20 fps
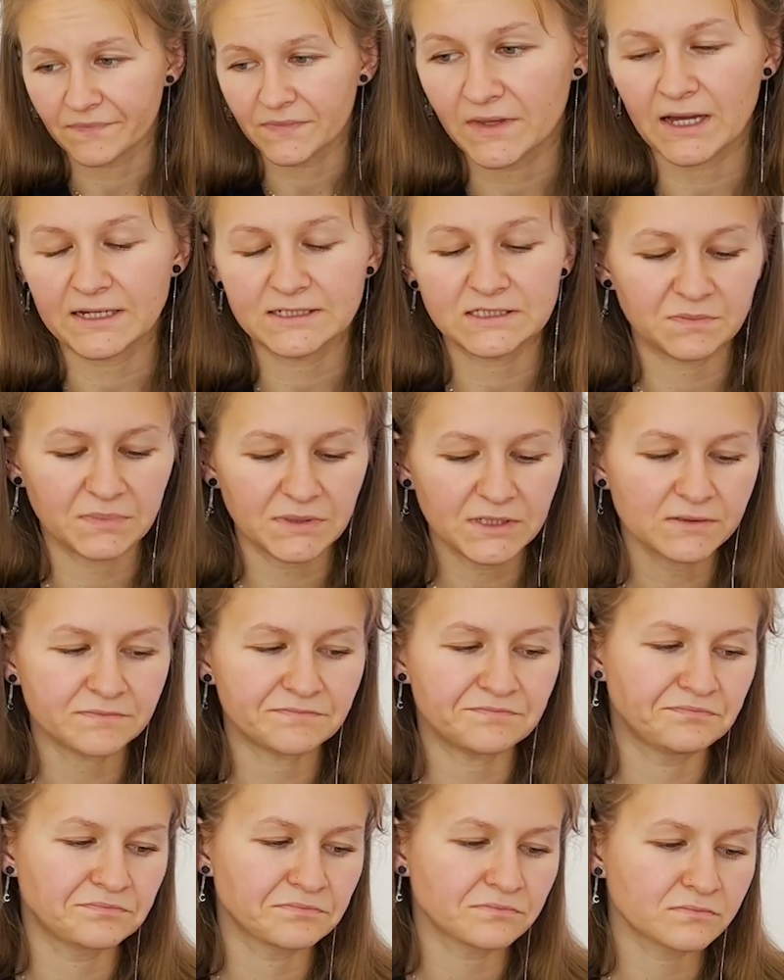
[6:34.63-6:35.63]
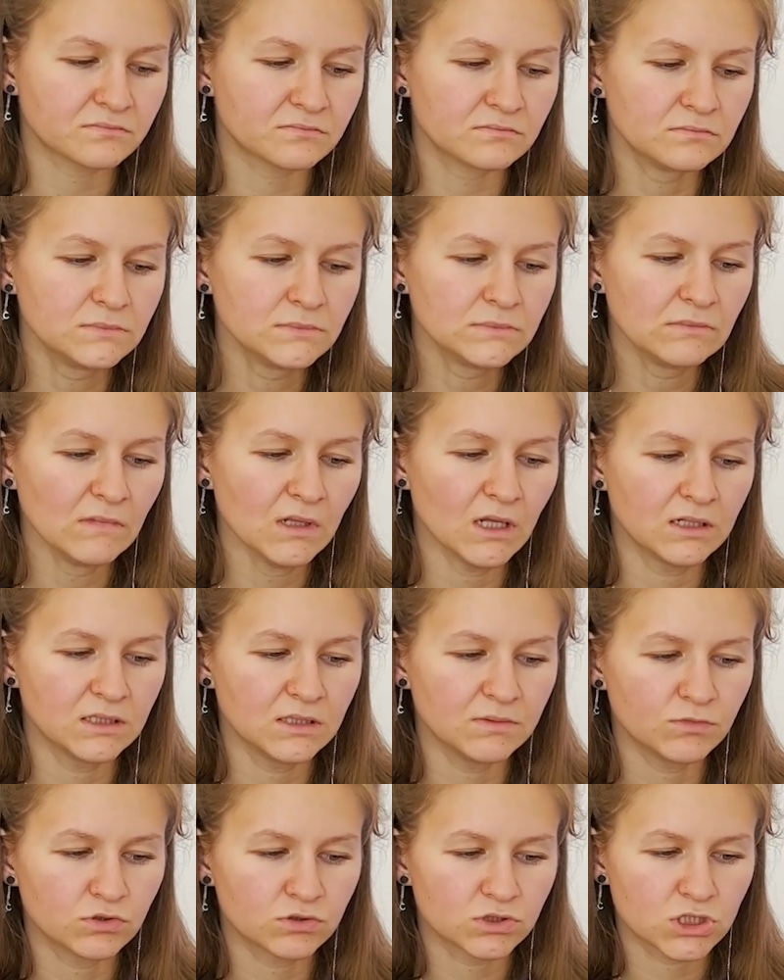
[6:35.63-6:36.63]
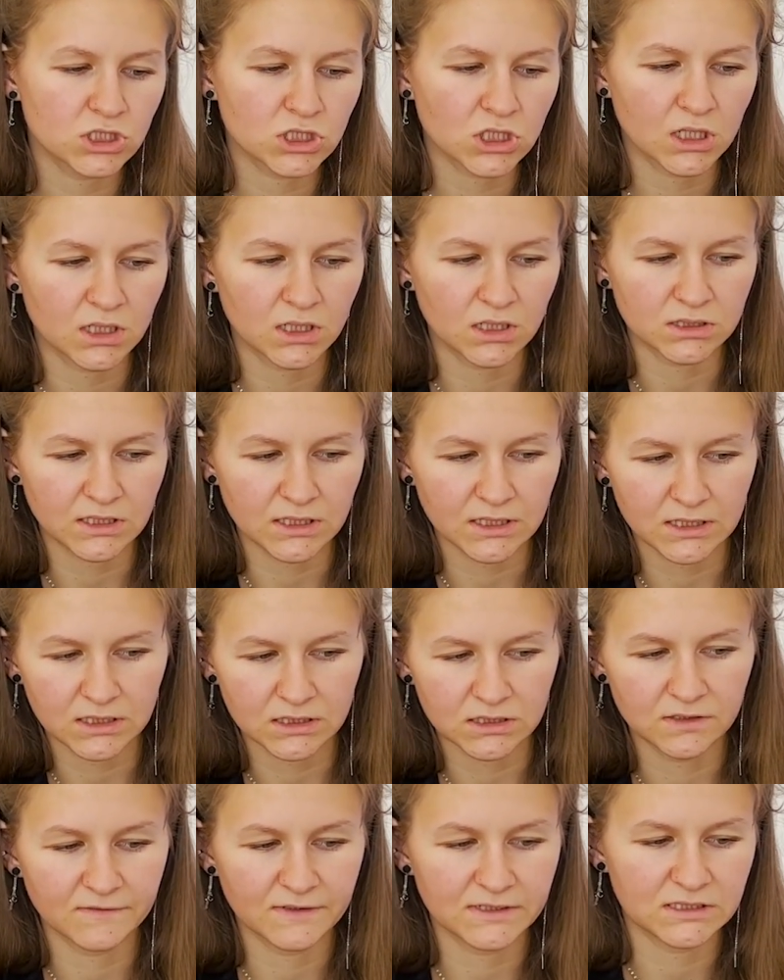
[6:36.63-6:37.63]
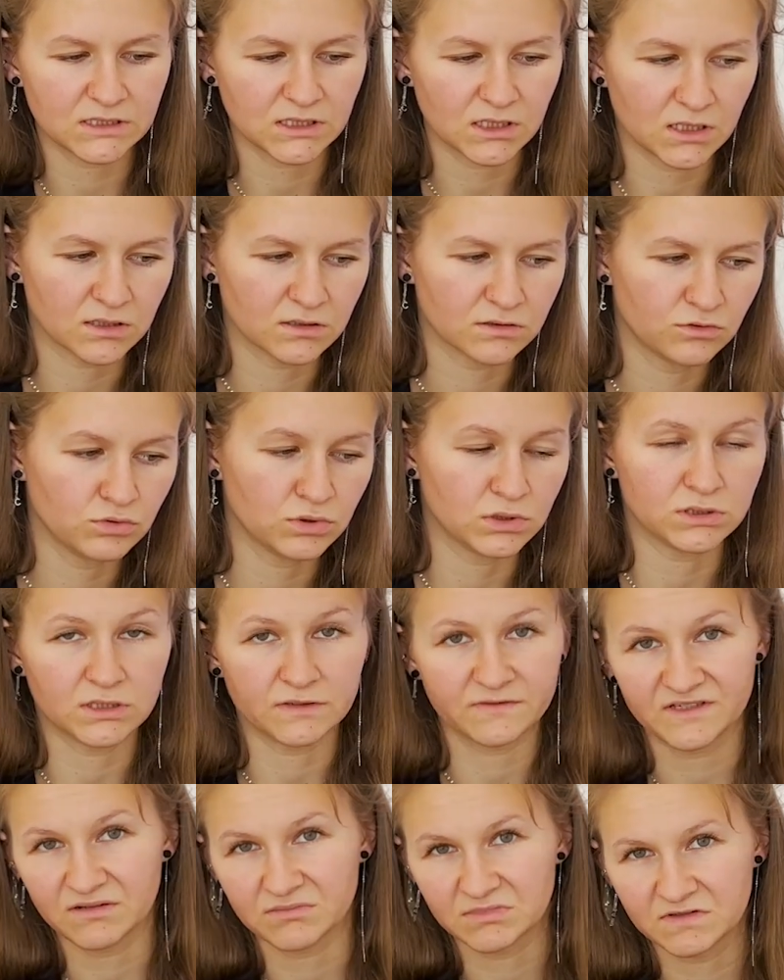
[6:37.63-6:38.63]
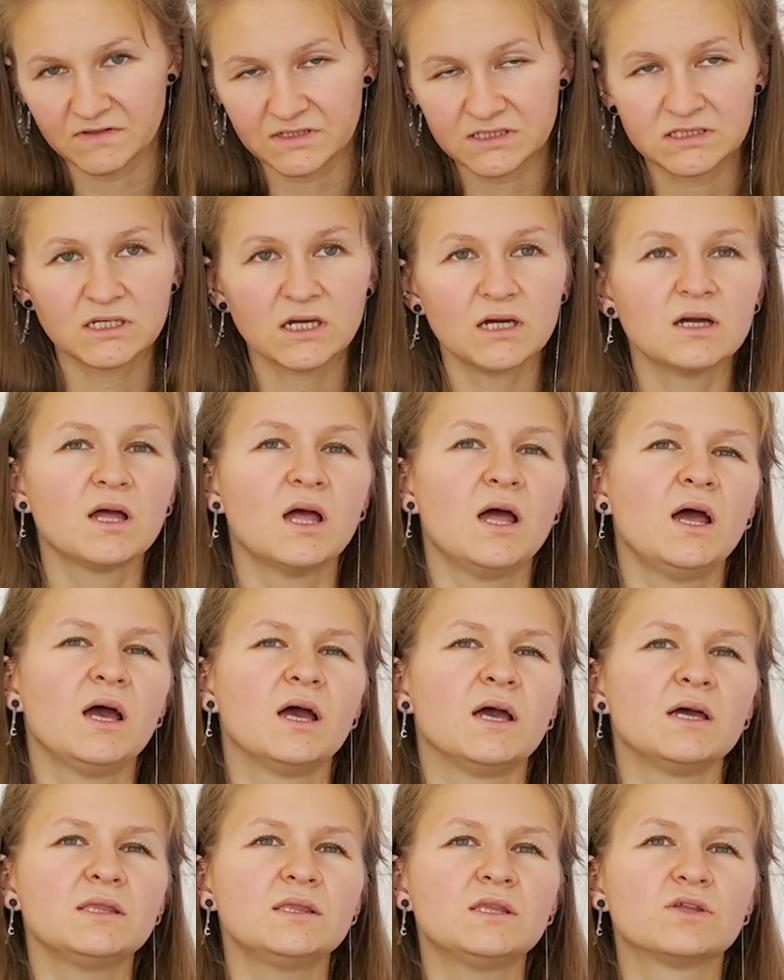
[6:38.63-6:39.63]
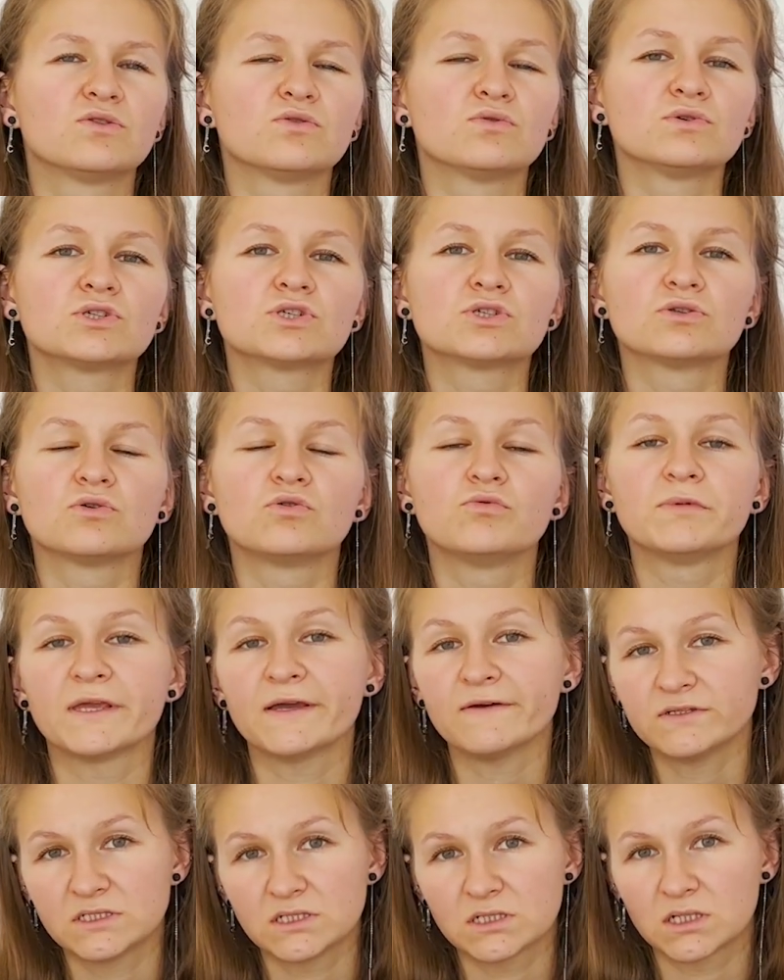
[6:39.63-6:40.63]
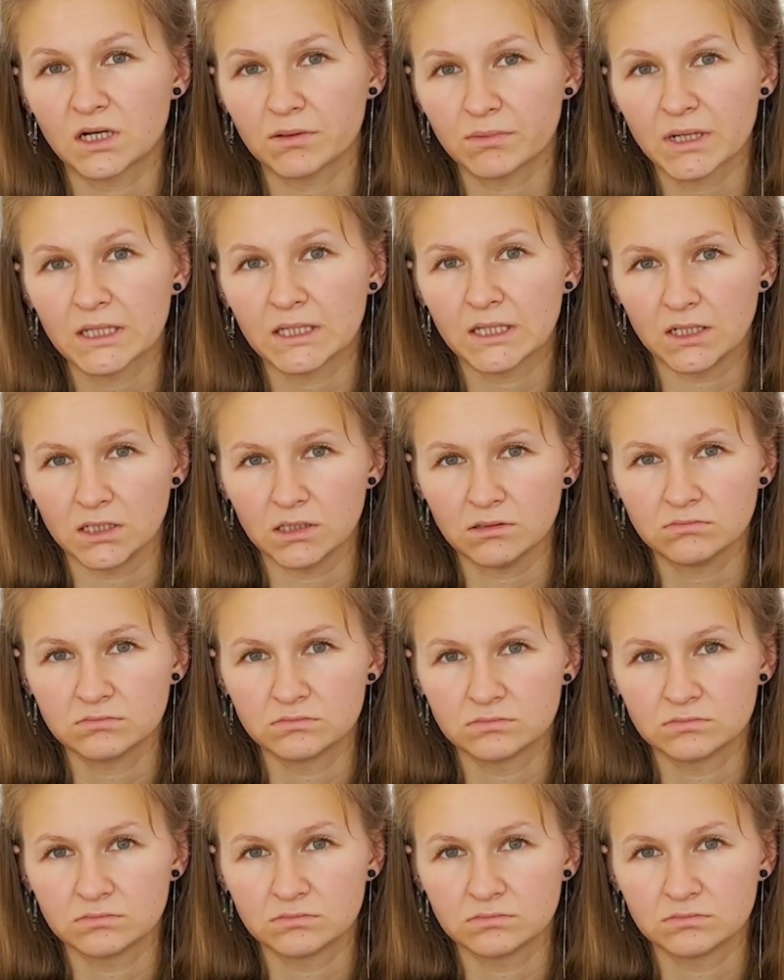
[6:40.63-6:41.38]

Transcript: А теперь немножечко о таких новостях, ну не совсем новостях, это то, что у меня в телеграм-канале